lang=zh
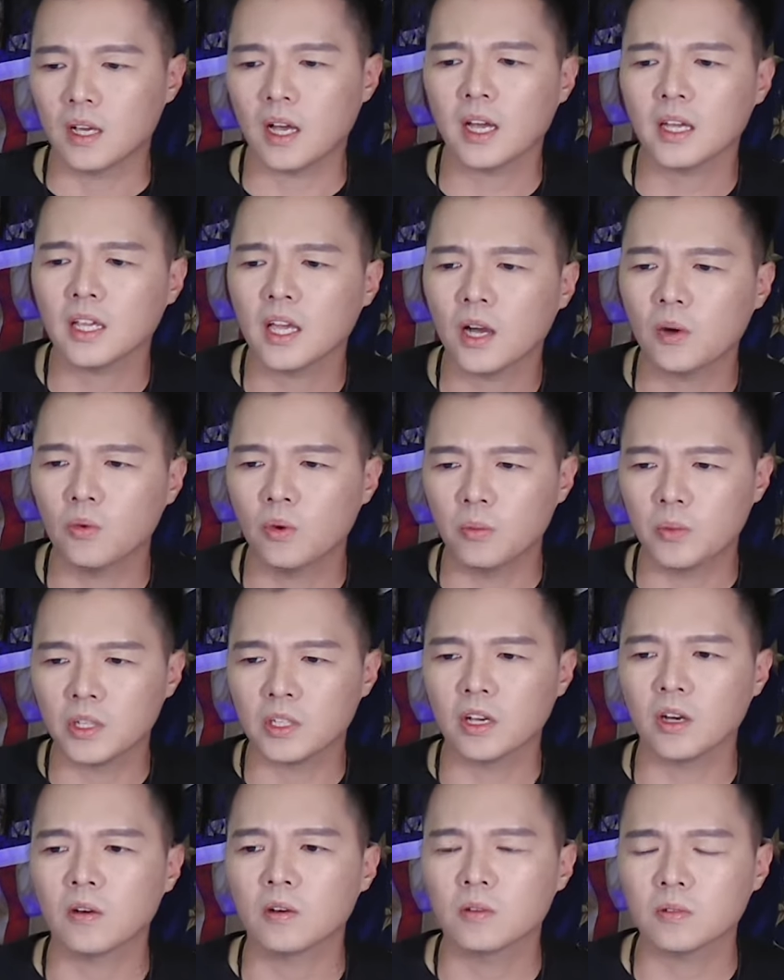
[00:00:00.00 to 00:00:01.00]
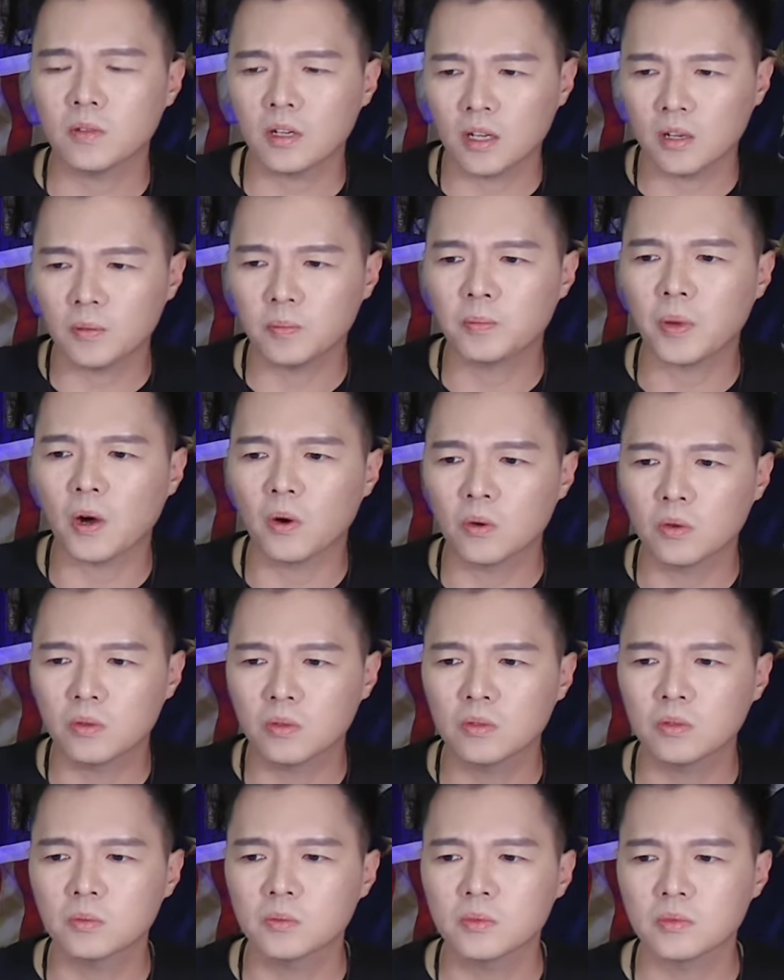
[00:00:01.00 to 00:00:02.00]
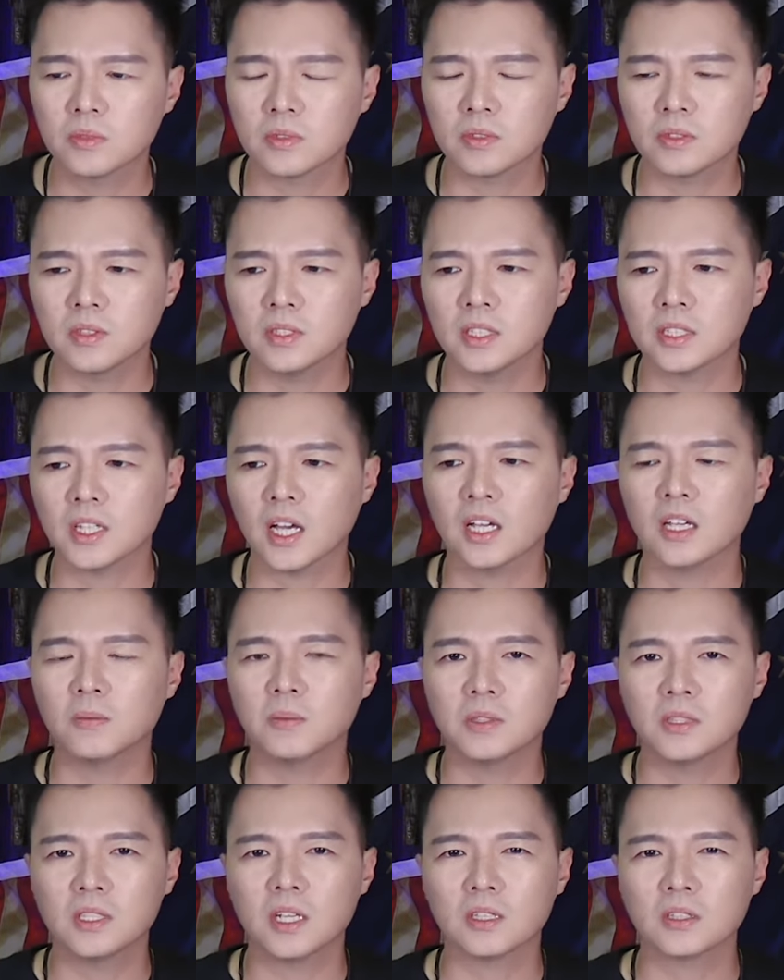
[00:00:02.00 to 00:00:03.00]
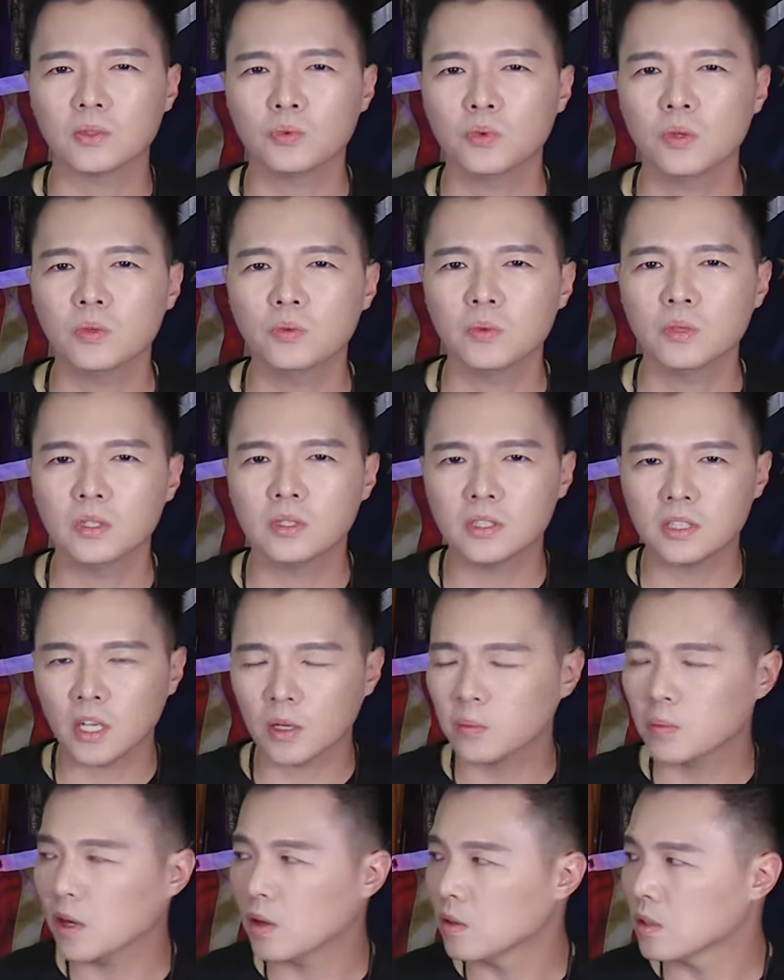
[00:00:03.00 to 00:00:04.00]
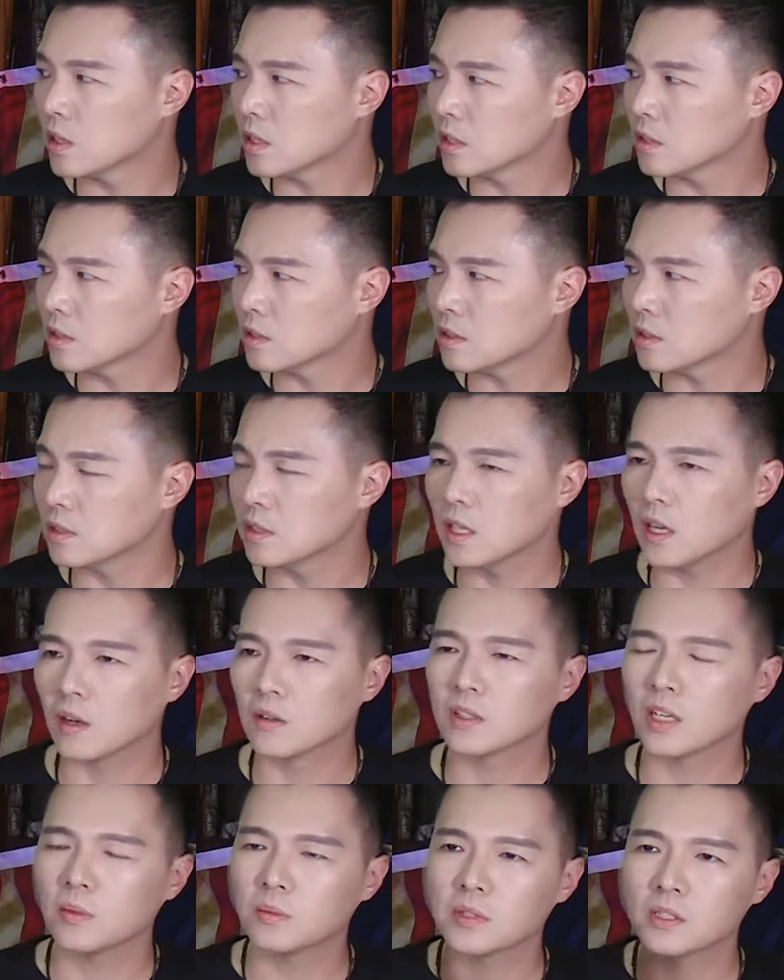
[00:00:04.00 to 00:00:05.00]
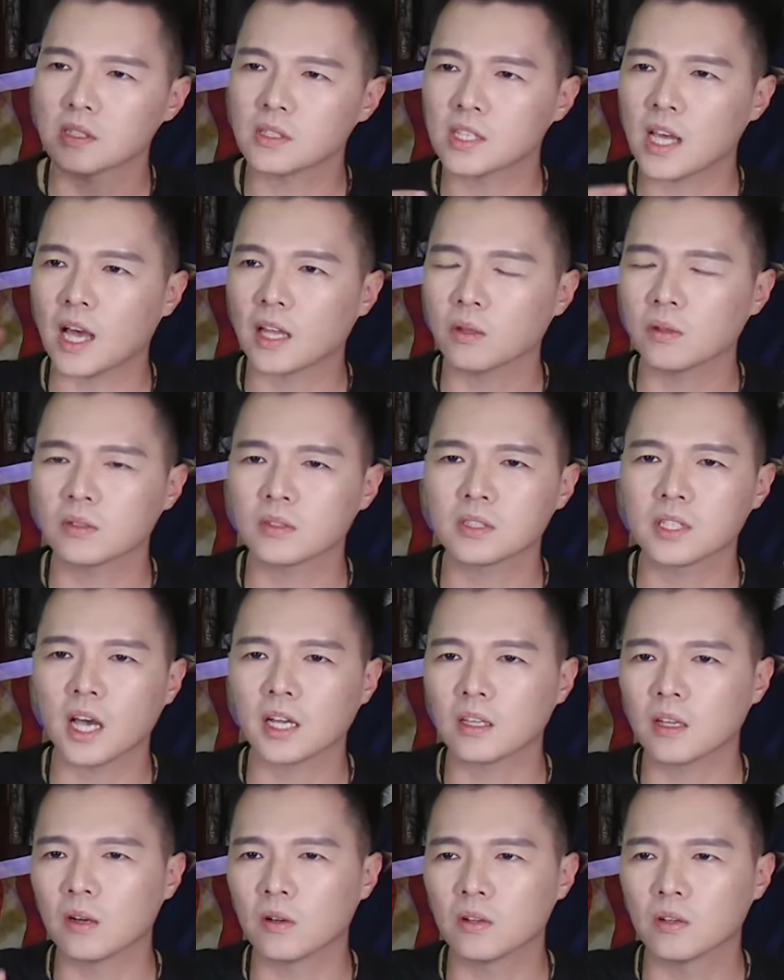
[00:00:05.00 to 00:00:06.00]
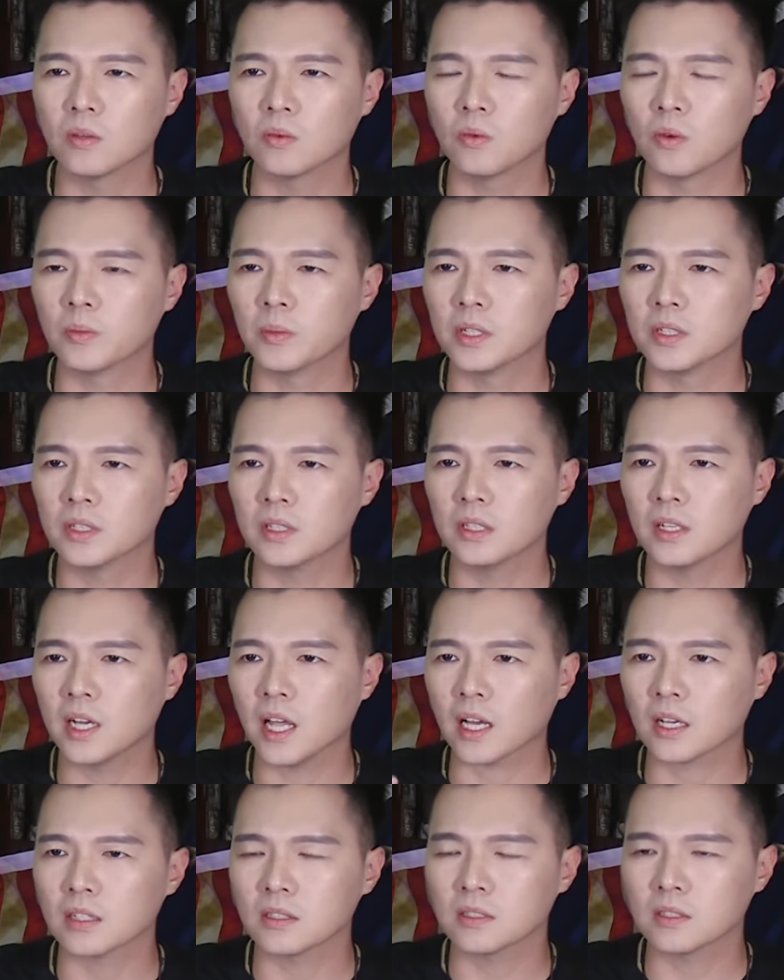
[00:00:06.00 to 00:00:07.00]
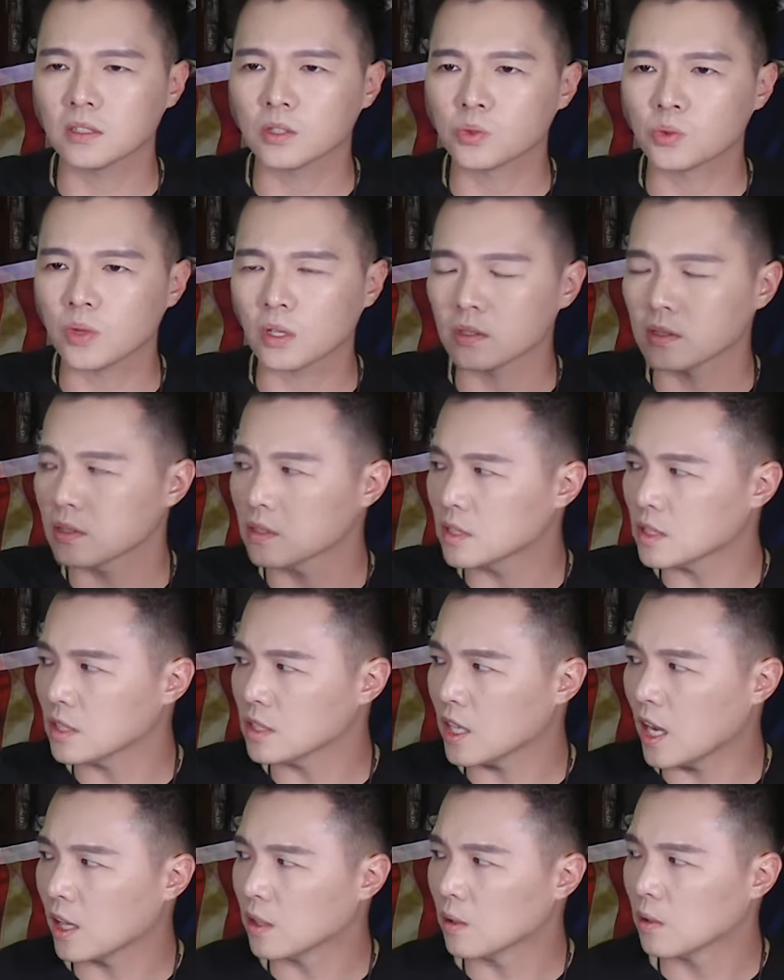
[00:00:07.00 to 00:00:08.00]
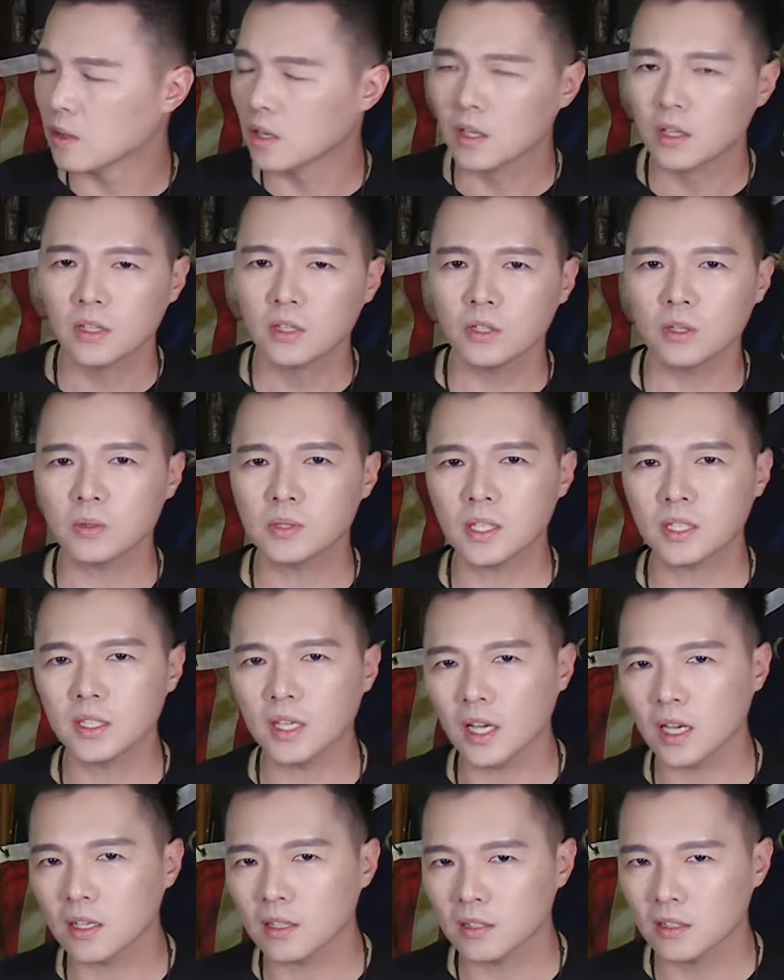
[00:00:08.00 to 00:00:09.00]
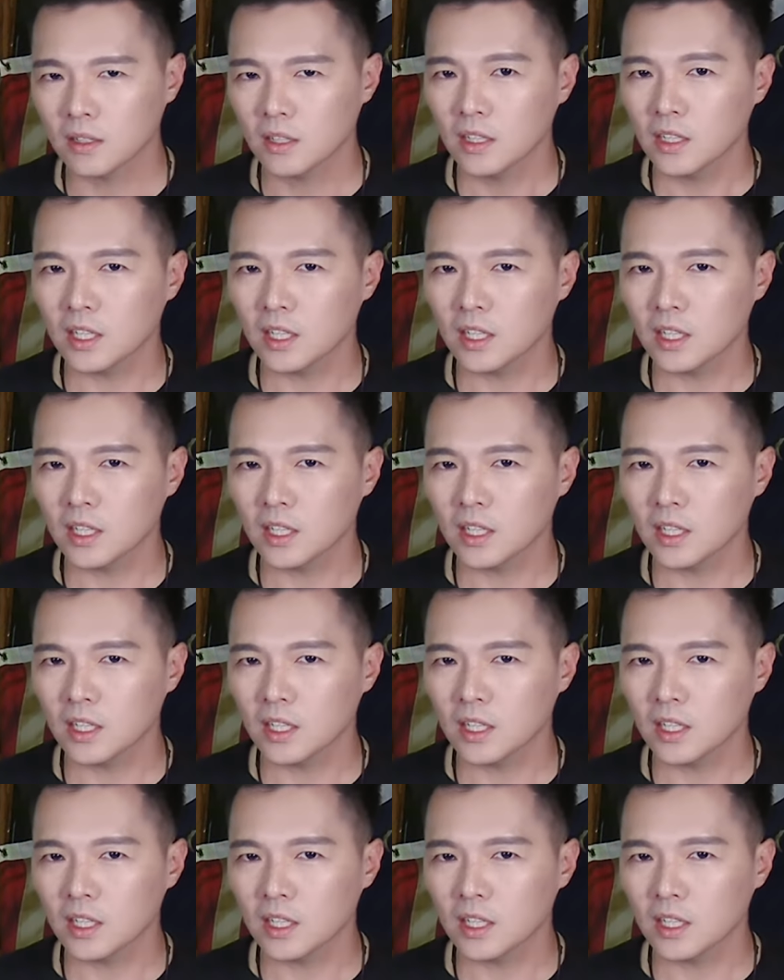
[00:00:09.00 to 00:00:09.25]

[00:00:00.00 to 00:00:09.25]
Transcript: 哎呀，我们要啊保护穆斯林啊！你们这样子冤冤相报何时了？他们炸掉炸掉了我们的两个这个双子星大楼又怎样？